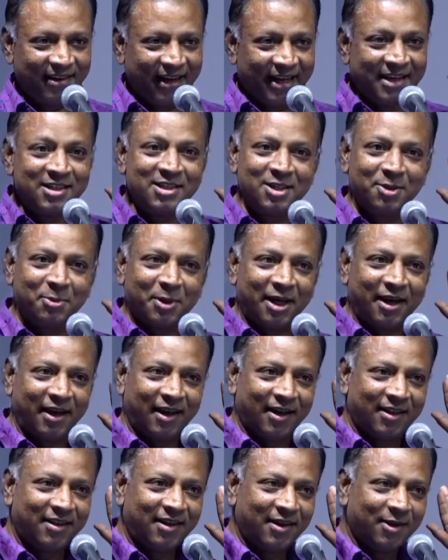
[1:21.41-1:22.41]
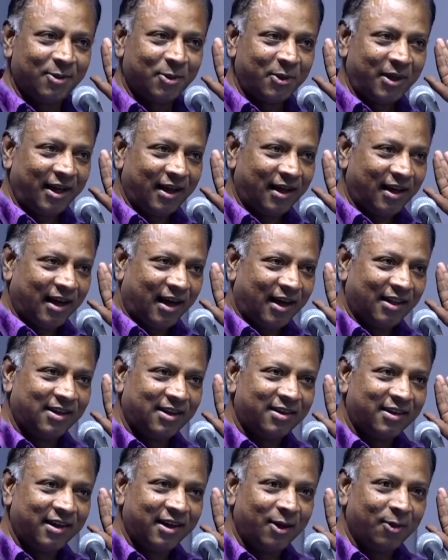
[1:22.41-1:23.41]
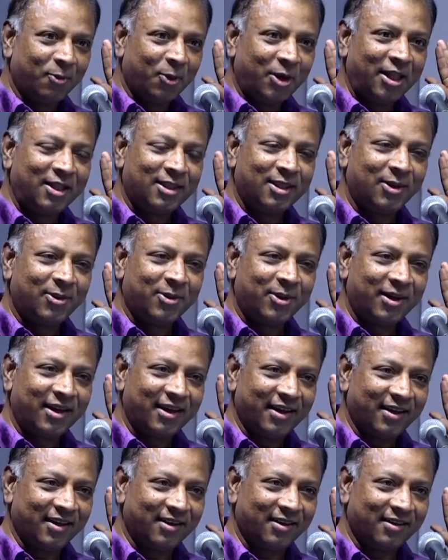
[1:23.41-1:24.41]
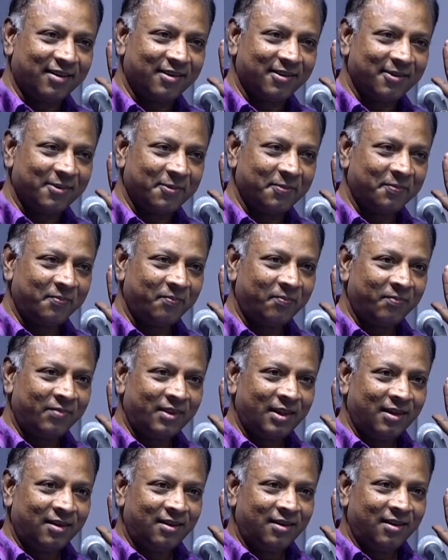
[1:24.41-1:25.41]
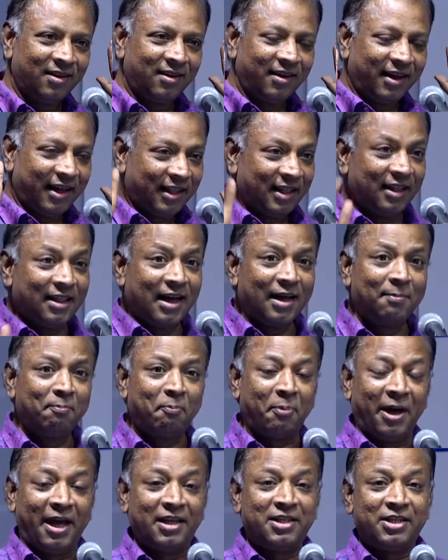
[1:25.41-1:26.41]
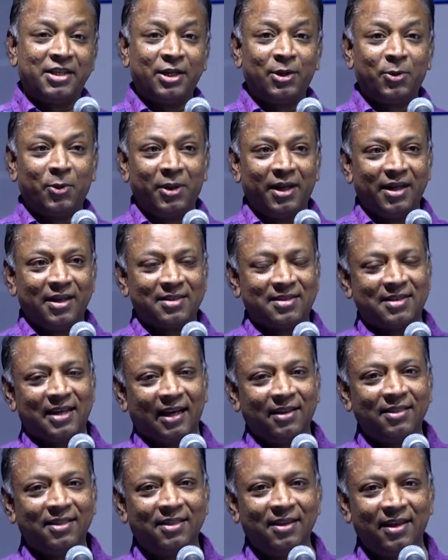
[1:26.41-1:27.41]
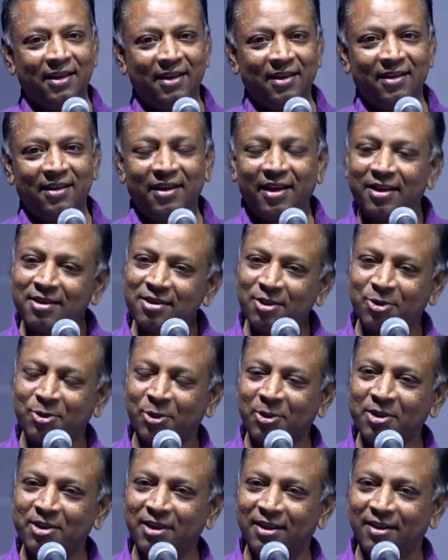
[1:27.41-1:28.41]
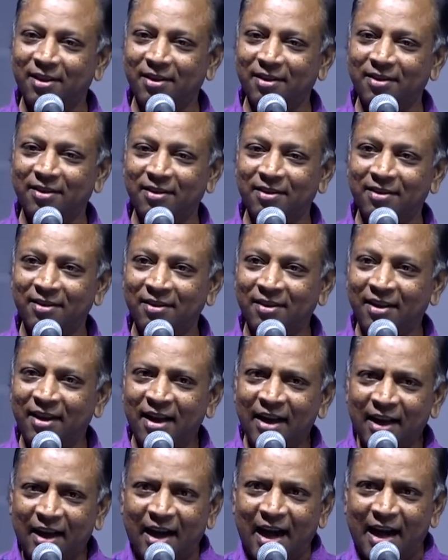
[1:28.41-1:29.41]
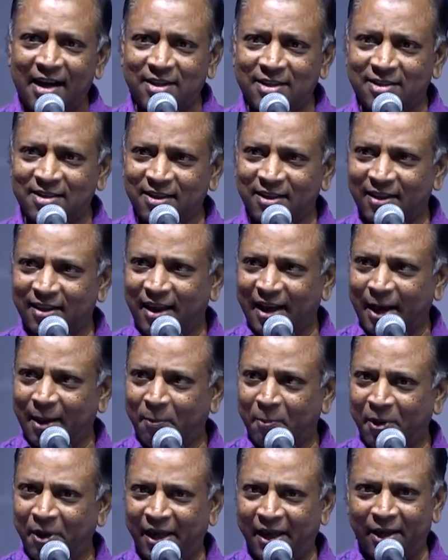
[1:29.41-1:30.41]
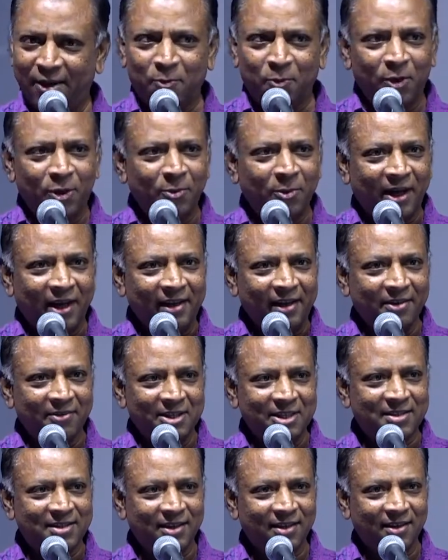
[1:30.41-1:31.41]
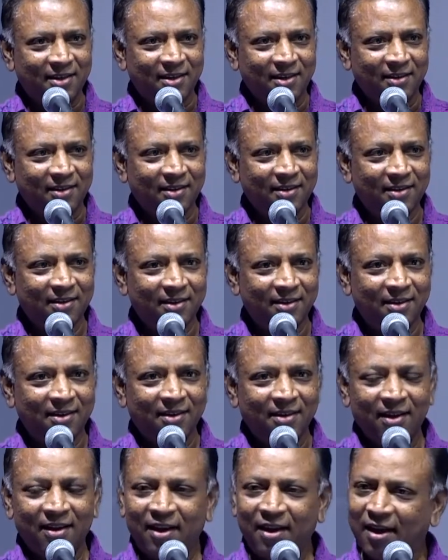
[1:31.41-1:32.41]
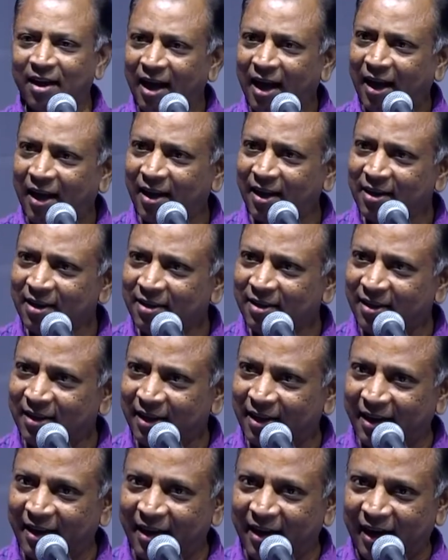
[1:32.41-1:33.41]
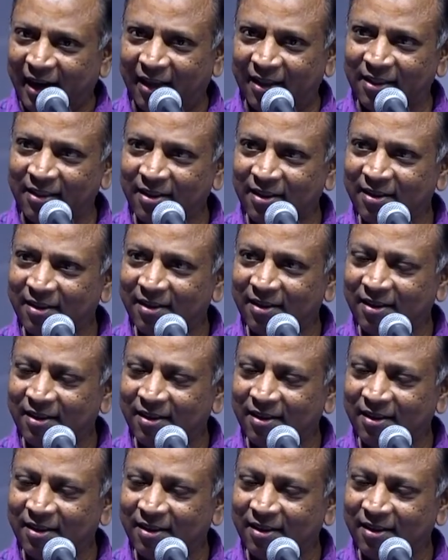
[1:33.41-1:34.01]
இன்று வரை அது என்னுடைய காதுகளில் ஒலித்துக்கொண்டே கொண்டே இருக்கு இதுதான் பேச்சினுடைய சக்தி என்று தோன்றுகிறது காற்று அதை அப்படியே உள்வாங்கி வச்சிருக்கிறது காலங்களை கடந்து